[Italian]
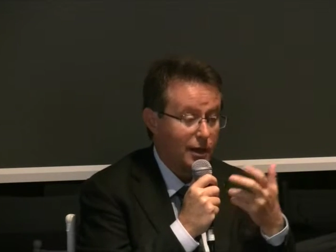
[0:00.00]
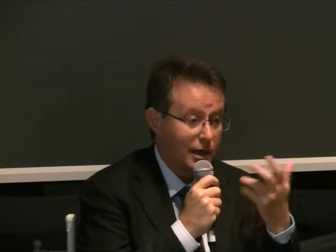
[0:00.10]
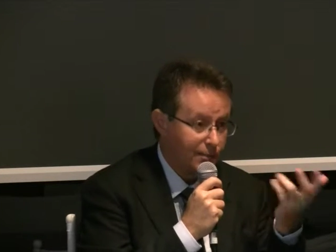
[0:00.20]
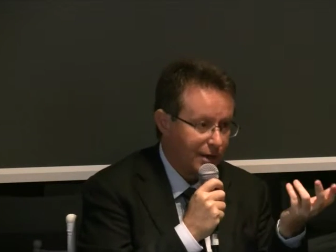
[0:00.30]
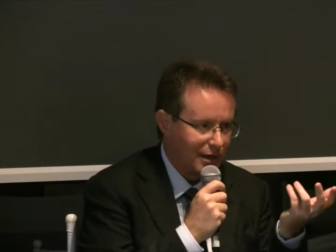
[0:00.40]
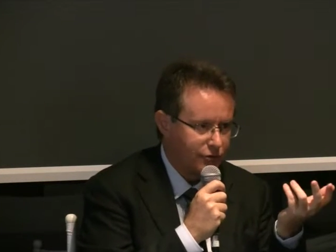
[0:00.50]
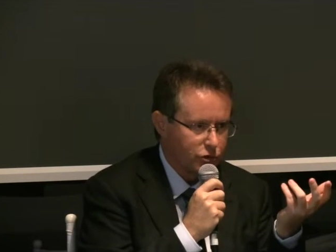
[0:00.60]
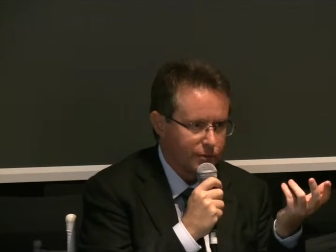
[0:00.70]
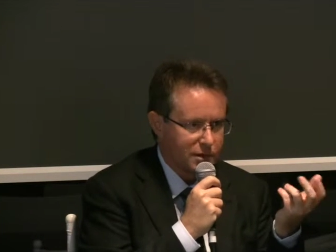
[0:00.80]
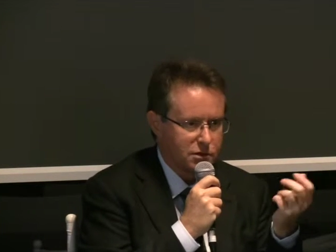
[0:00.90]
che per la
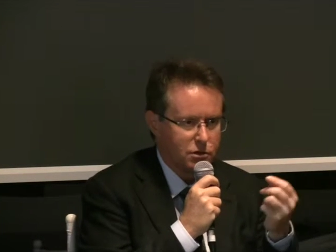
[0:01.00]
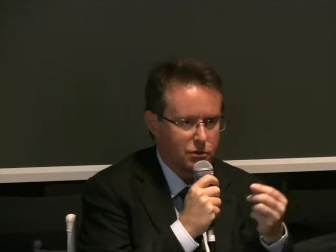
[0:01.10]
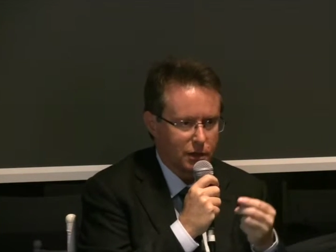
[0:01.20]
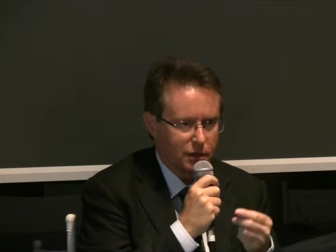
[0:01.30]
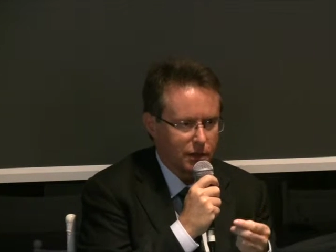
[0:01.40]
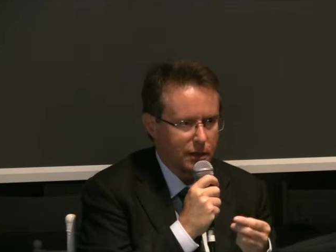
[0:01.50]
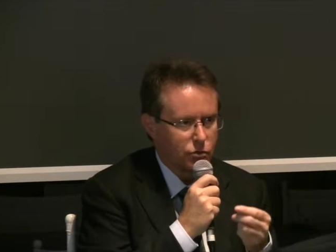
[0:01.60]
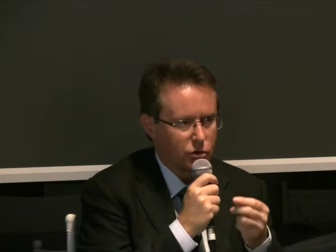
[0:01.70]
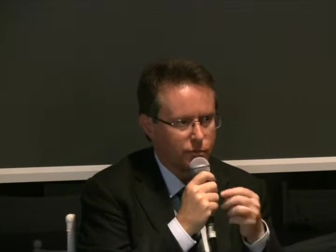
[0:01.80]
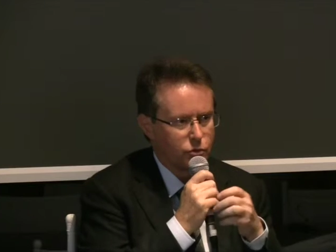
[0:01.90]
formazione dei
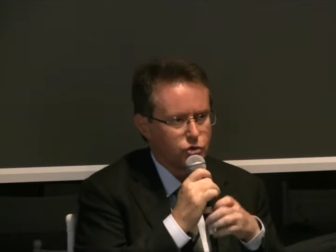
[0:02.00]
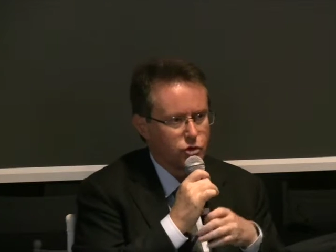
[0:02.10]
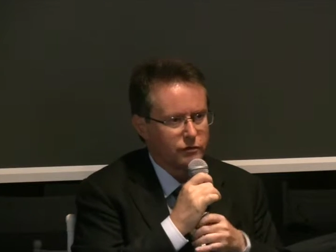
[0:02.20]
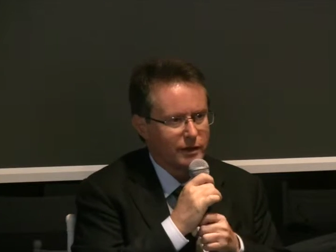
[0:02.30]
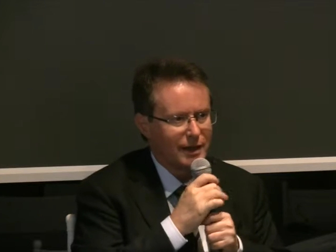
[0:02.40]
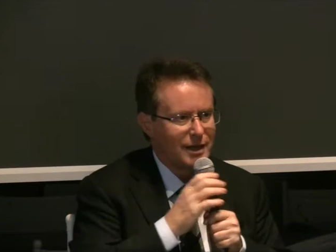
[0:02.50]
chirurghi più giovani,